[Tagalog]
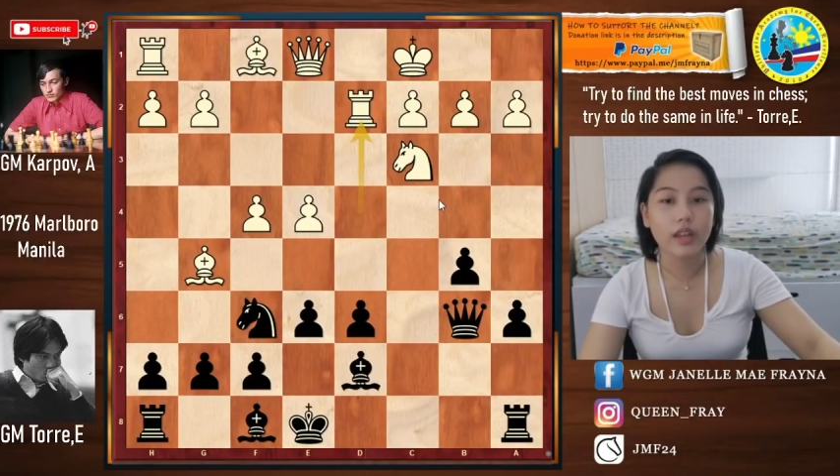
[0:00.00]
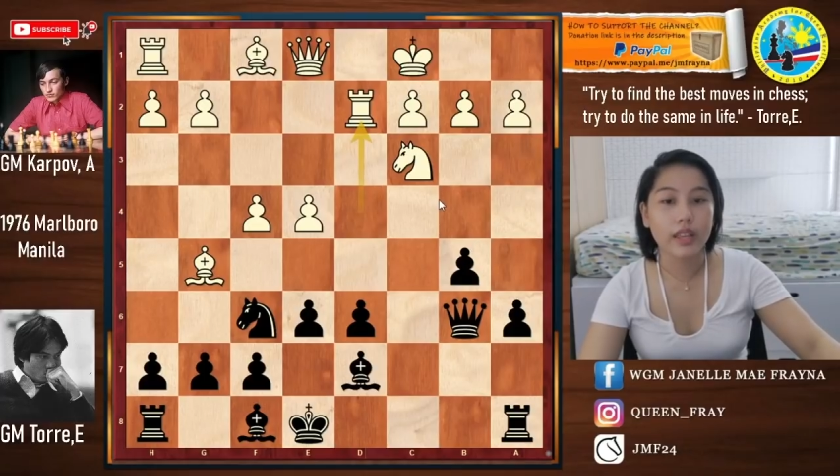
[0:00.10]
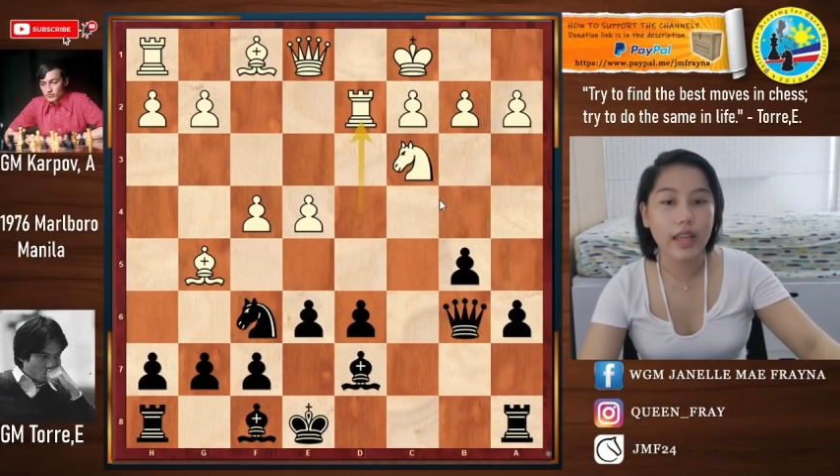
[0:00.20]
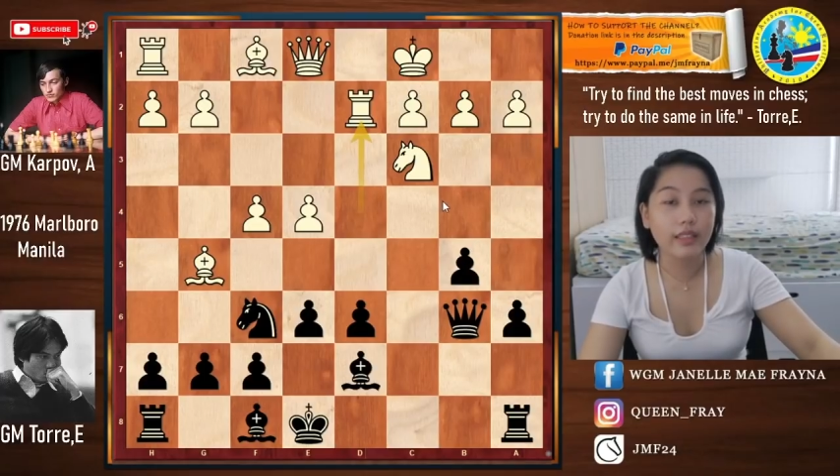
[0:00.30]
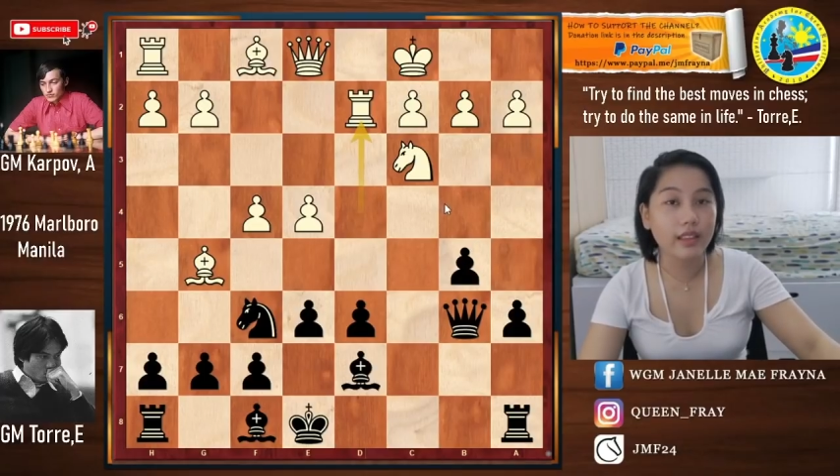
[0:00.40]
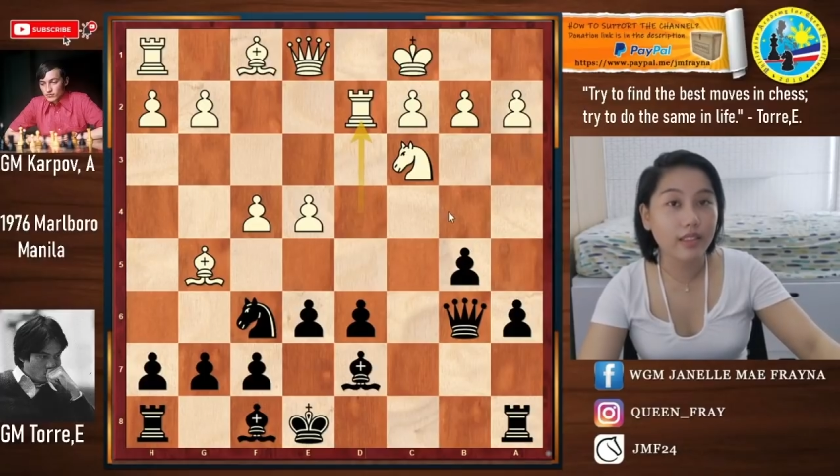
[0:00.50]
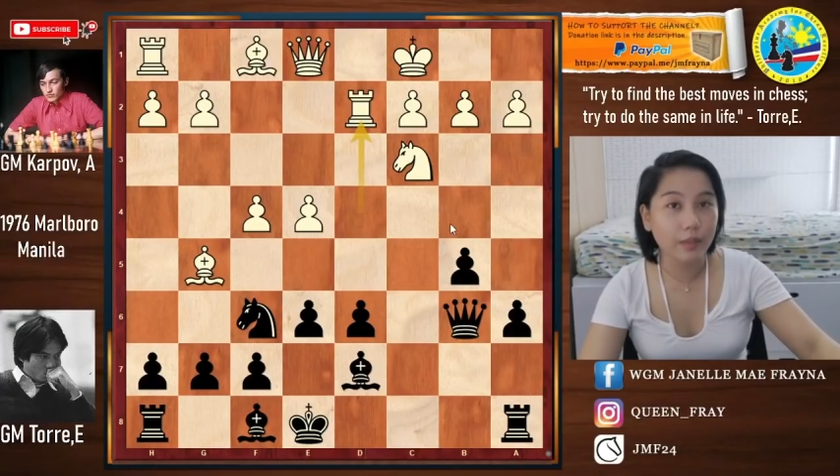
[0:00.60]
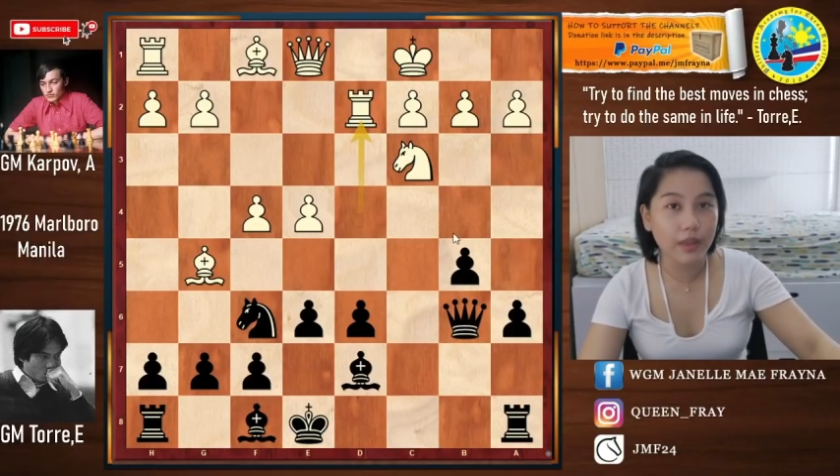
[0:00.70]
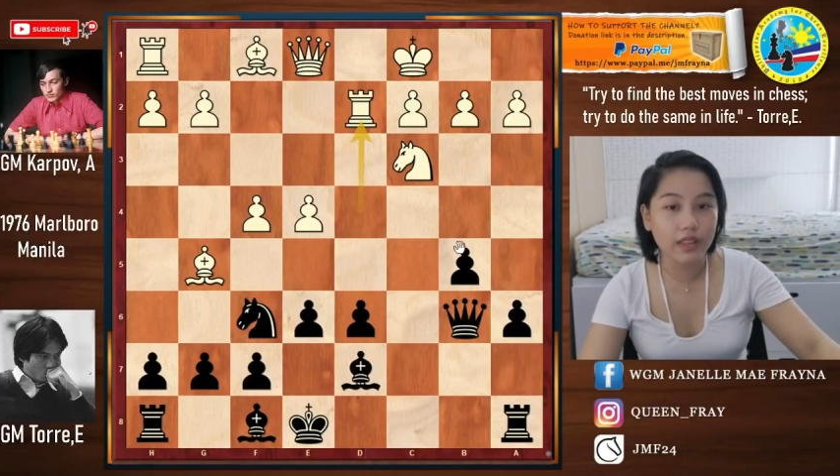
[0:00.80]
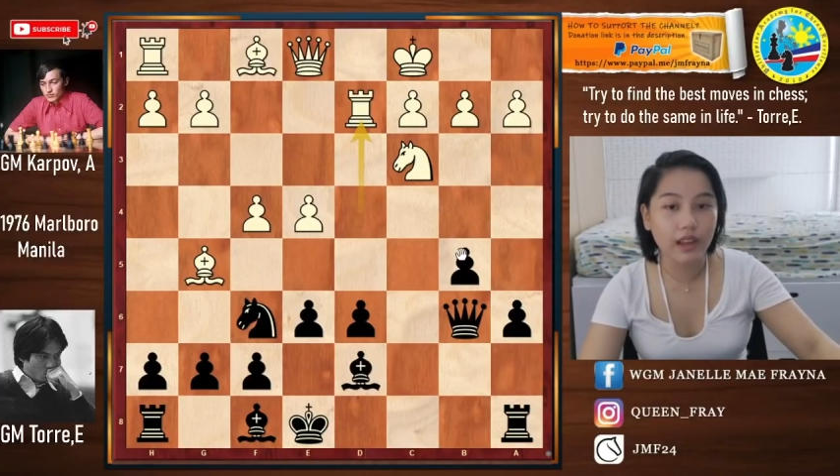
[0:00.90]

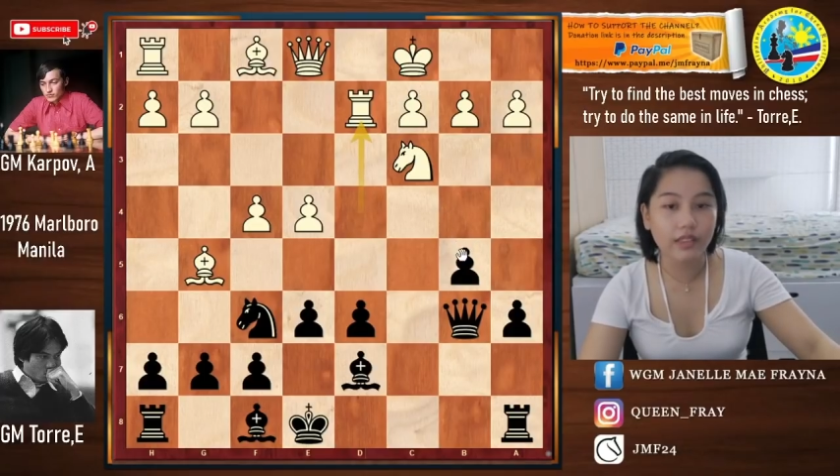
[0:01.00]
ina-anticipate niya